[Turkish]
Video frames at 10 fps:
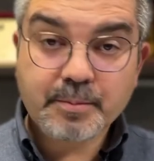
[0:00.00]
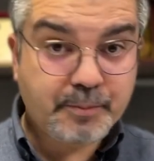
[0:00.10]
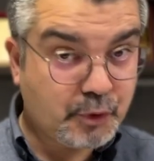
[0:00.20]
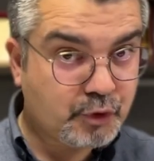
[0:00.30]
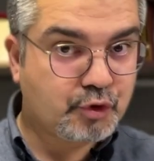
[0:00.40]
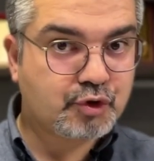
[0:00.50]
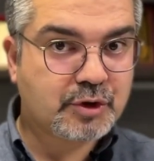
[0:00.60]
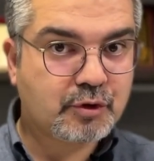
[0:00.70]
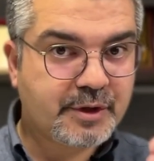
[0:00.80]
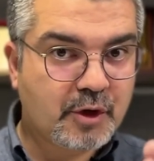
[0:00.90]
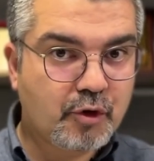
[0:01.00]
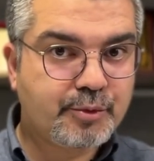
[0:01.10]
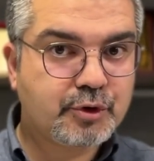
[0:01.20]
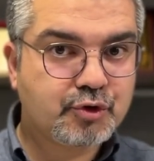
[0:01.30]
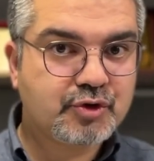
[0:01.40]
brüt ücret olarak o
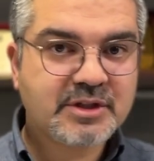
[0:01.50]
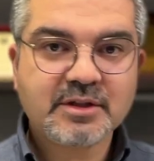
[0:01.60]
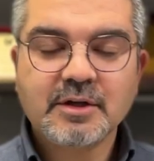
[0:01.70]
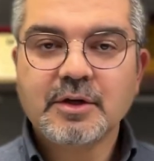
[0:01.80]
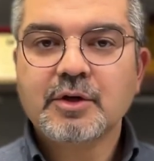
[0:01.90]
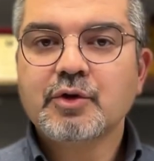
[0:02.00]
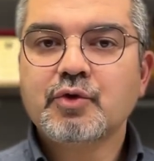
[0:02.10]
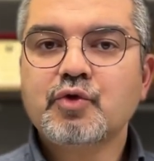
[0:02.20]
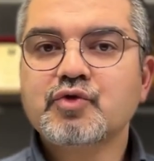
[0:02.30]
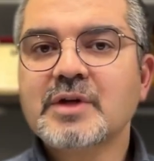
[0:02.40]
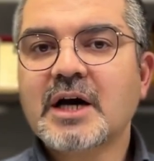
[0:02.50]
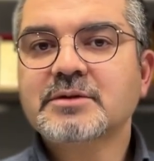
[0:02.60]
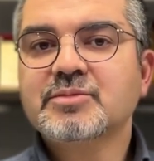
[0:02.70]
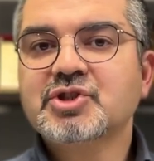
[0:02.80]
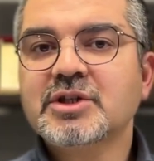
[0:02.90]
brüt ücretin
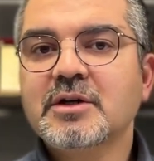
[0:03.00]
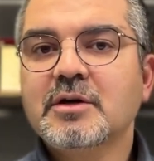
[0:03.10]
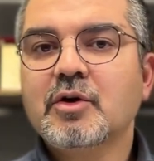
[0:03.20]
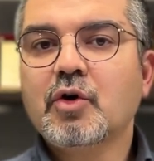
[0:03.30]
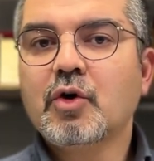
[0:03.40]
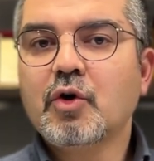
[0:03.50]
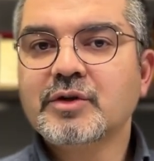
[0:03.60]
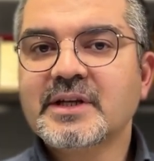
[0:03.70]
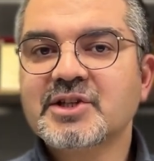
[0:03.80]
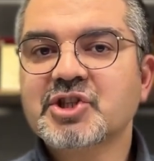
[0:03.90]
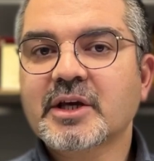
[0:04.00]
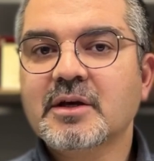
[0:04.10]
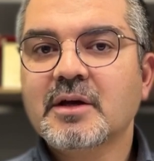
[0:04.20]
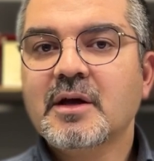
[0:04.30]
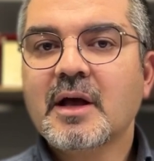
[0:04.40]
%60'ı ödenecek.